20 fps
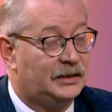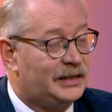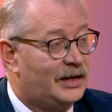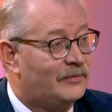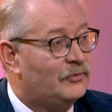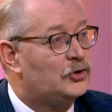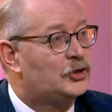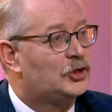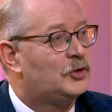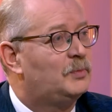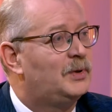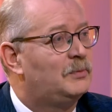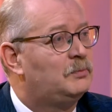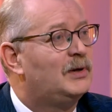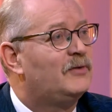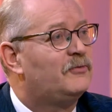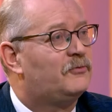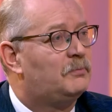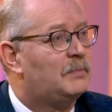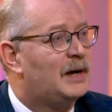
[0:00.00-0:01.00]
того, чтобы
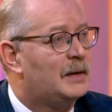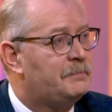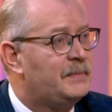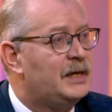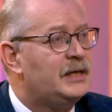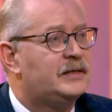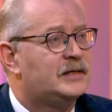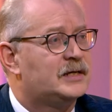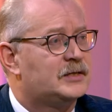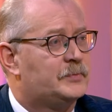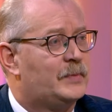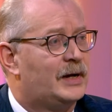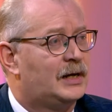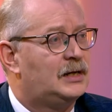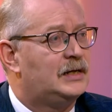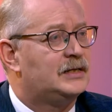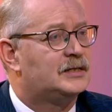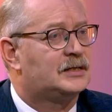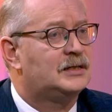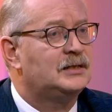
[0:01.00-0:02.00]
мы в моменте
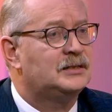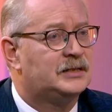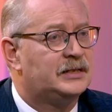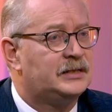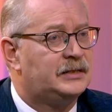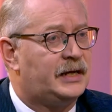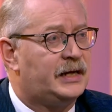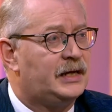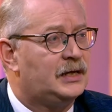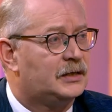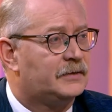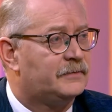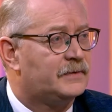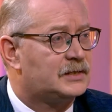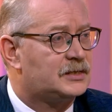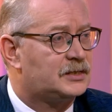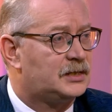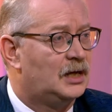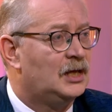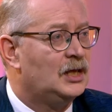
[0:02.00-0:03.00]
смогли
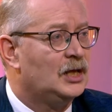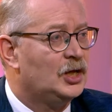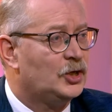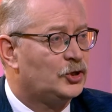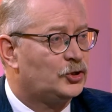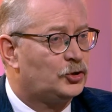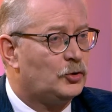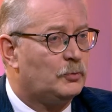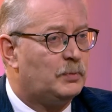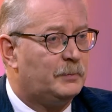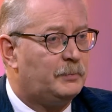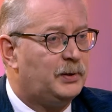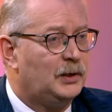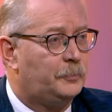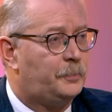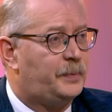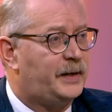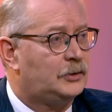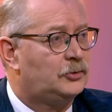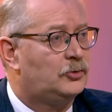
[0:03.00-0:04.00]
сконцентрироваться, чтобы
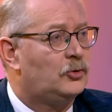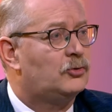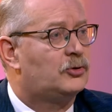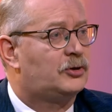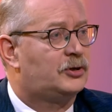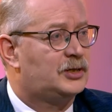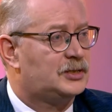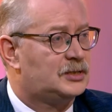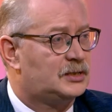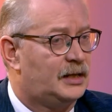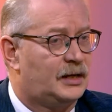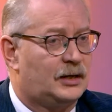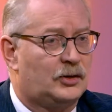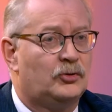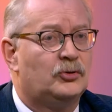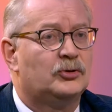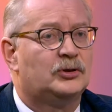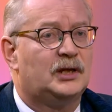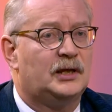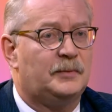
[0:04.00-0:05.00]
был приток
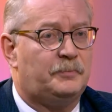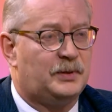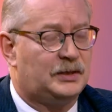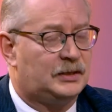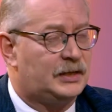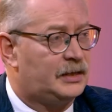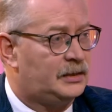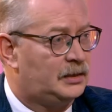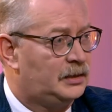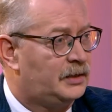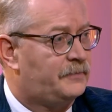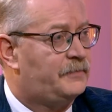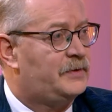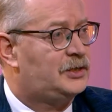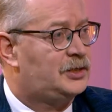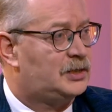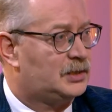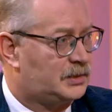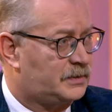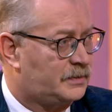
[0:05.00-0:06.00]
кислорода и питательных
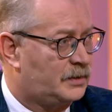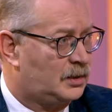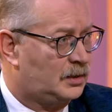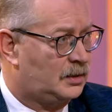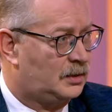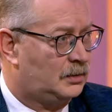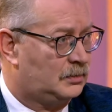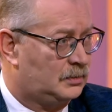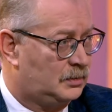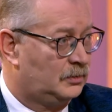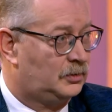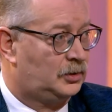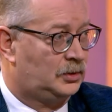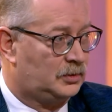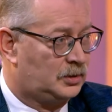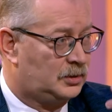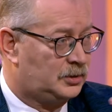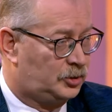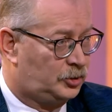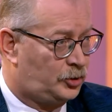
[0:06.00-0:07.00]
веществ к
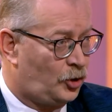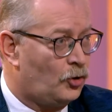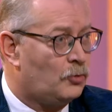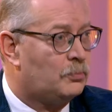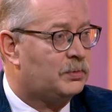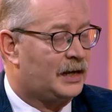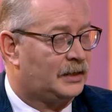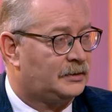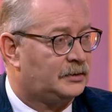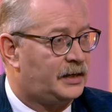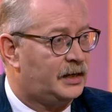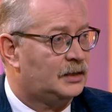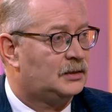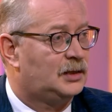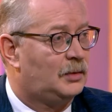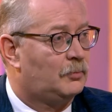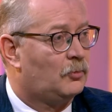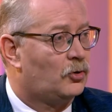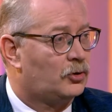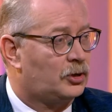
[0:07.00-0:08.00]
трем
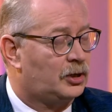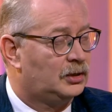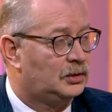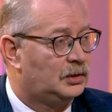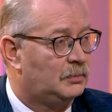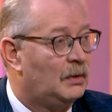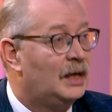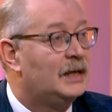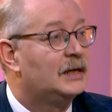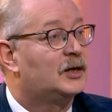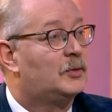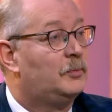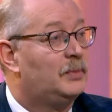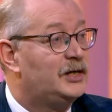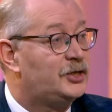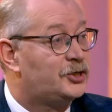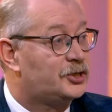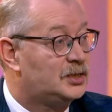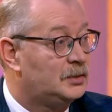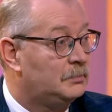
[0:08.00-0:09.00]
конкретным органам, к
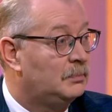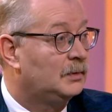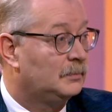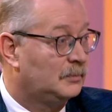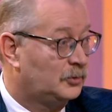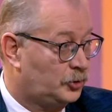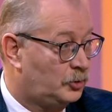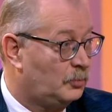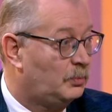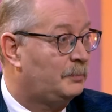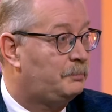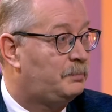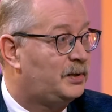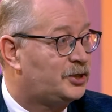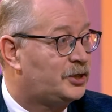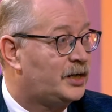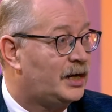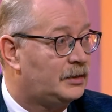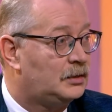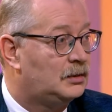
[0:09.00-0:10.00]
мышцам, чтобы
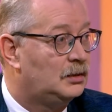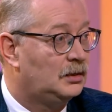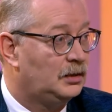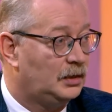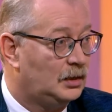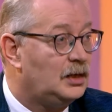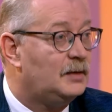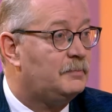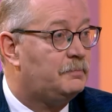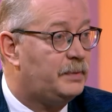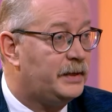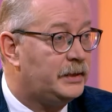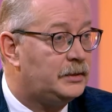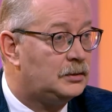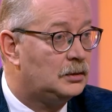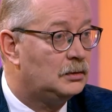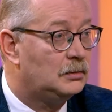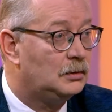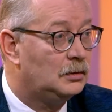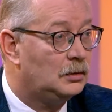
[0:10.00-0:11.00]
бежать или бить